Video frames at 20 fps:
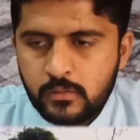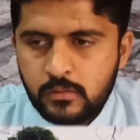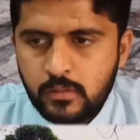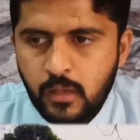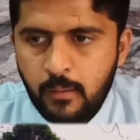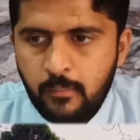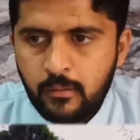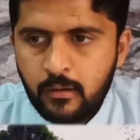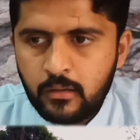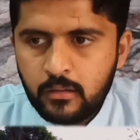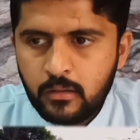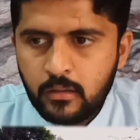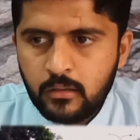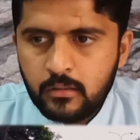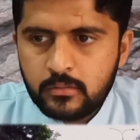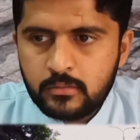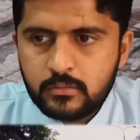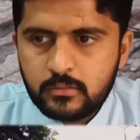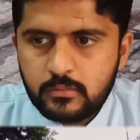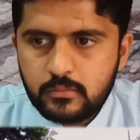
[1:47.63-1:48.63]

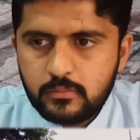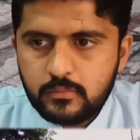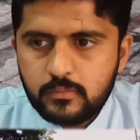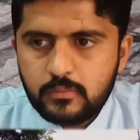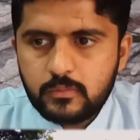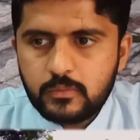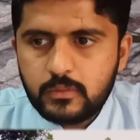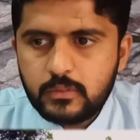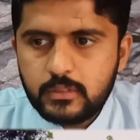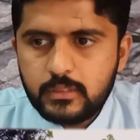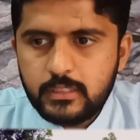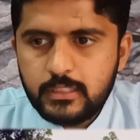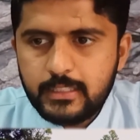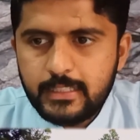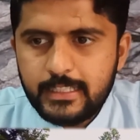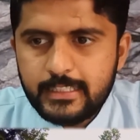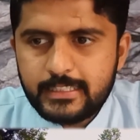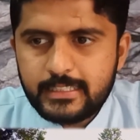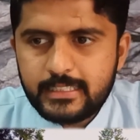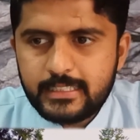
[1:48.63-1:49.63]
जबरदस्त
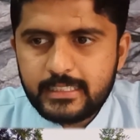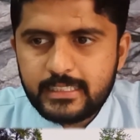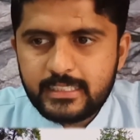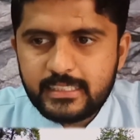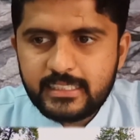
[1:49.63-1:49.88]
इस